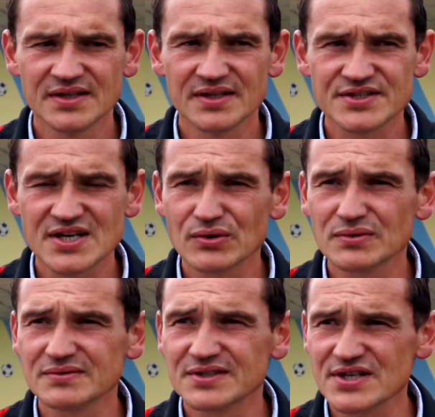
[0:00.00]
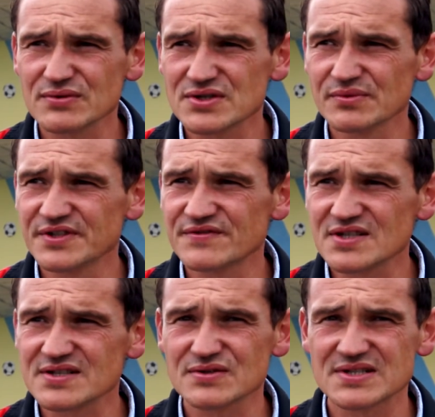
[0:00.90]
chciał, chciał zrobić
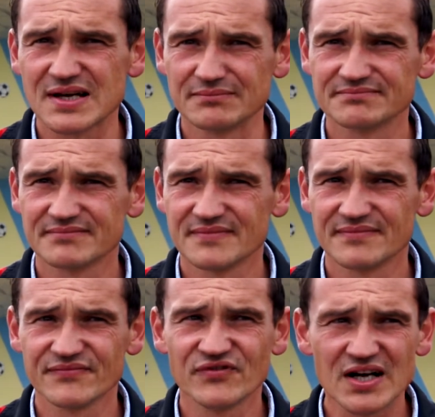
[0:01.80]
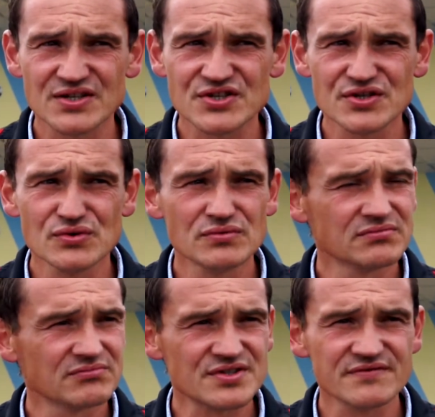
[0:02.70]
wszystko sam. Walczył
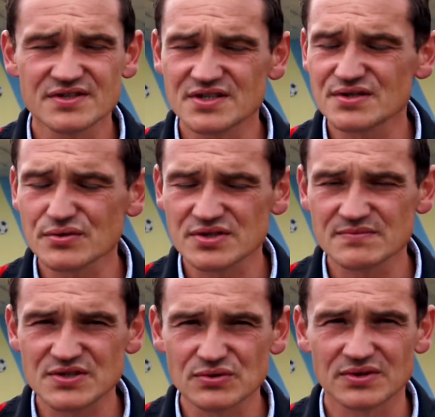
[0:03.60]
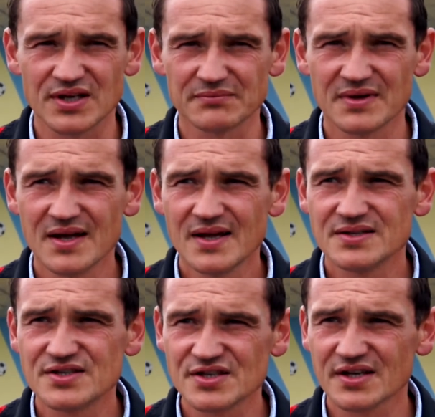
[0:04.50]
oczywiście z różnym skutkiem.
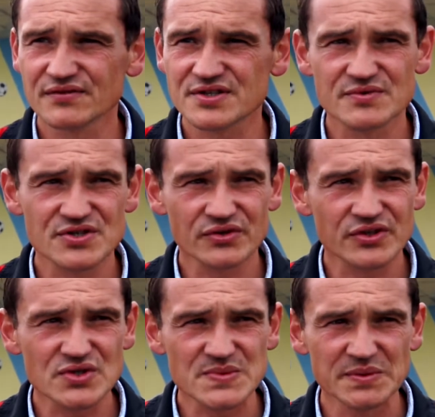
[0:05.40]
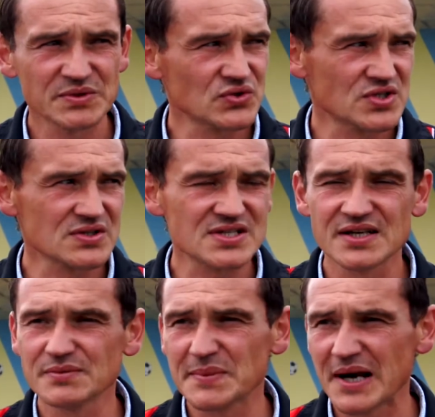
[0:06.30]
Dzisiaj w 88 minucie
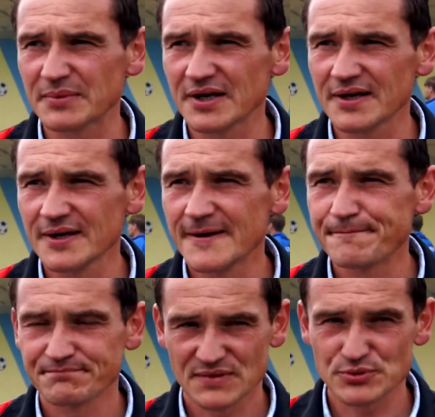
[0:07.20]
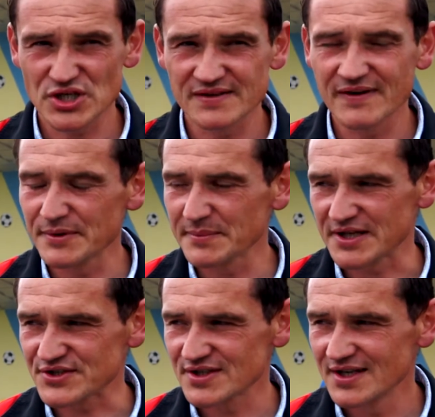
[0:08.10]
dostajemy bramkę, przegrywamy
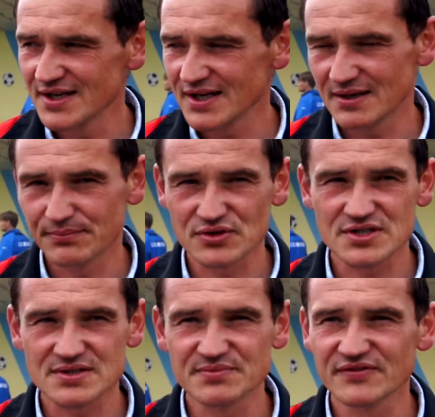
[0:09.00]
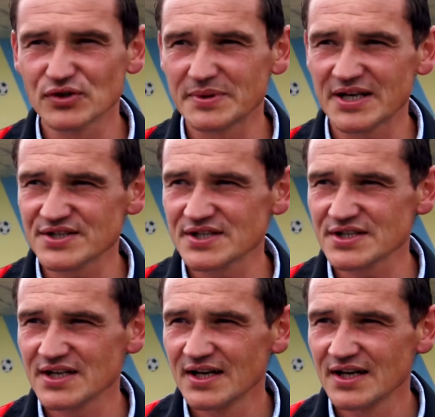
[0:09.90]
mecz. A proszę sobie wyobrazić,